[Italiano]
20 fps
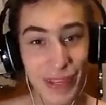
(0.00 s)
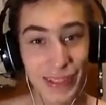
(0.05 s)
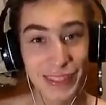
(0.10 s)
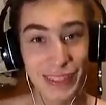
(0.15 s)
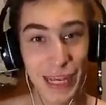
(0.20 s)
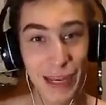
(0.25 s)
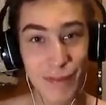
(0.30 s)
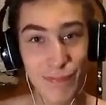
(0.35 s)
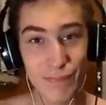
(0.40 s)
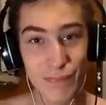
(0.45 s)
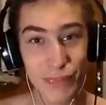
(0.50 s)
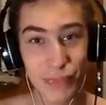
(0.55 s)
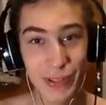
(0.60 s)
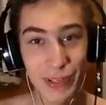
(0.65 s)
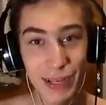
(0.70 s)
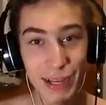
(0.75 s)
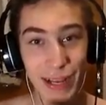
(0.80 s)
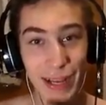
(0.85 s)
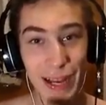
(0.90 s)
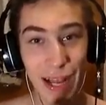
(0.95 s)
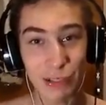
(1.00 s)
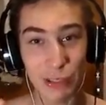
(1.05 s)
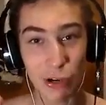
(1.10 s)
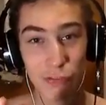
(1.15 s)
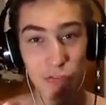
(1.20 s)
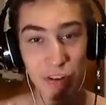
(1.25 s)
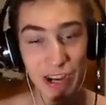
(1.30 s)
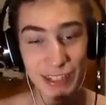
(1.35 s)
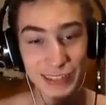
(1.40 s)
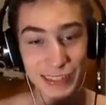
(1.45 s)
Sem- la tua
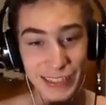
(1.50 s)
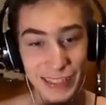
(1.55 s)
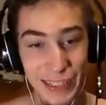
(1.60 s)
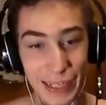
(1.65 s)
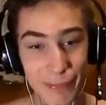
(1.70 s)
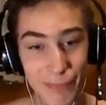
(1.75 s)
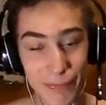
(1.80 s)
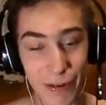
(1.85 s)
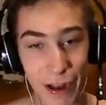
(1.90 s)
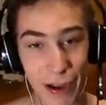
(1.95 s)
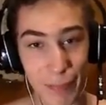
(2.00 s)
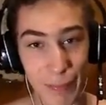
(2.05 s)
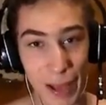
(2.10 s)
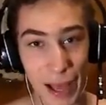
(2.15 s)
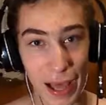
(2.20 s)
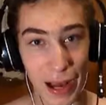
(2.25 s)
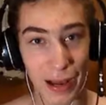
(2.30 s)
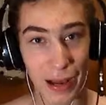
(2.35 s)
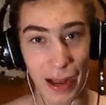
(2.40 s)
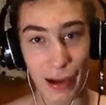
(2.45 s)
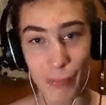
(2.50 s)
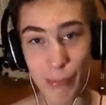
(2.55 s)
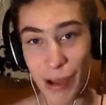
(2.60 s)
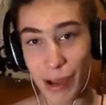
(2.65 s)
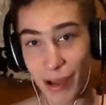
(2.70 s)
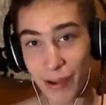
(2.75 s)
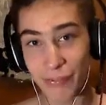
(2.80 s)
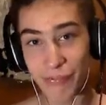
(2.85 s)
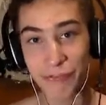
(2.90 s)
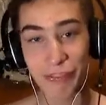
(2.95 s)
faccia sembra bella,
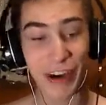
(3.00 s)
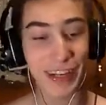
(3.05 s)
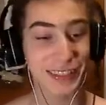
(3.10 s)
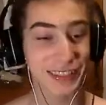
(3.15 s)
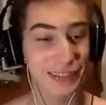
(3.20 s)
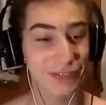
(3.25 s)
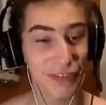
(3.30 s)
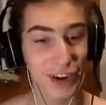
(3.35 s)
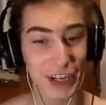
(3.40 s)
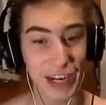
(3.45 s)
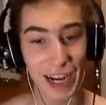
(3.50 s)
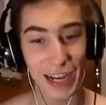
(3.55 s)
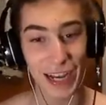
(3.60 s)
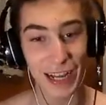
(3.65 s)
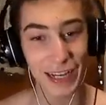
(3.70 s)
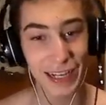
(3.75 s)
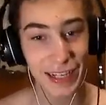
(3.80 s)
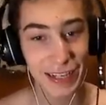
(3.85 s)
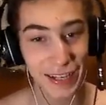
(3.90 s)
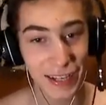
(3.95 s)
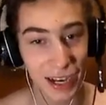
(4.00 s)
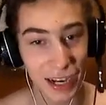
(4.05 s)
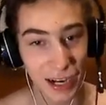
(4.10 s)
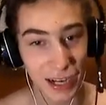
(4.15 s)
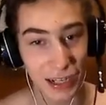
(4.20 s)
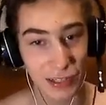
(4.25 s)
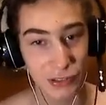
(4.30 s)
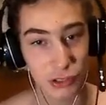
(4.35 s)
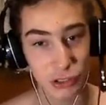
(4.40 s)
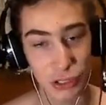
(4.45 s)
ma fa, fa cagare il
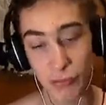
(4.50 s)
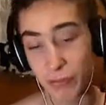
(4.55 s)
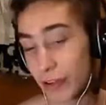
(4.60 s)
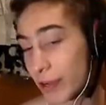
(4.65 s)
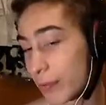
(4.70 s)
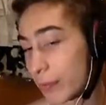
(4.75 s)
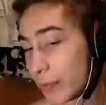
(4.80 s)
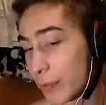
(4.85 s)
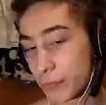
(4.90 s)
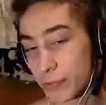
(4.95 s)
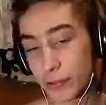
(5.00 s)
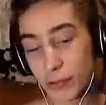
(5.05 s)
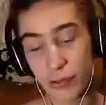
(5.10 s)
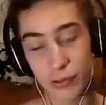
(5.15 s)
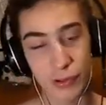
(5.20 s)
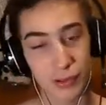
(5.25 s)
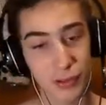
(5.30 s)
cazzo. Cioè, vero proprio.